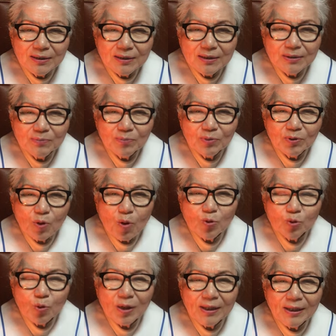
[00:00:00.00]
그,
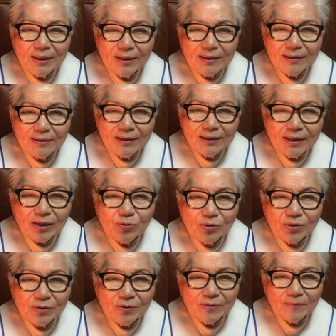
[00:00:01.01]
혹독하게
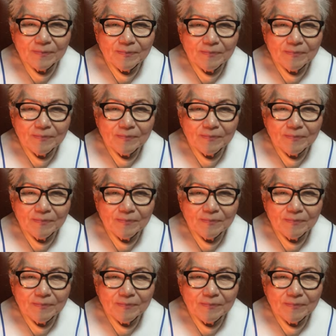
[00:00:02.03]
다뤘어요.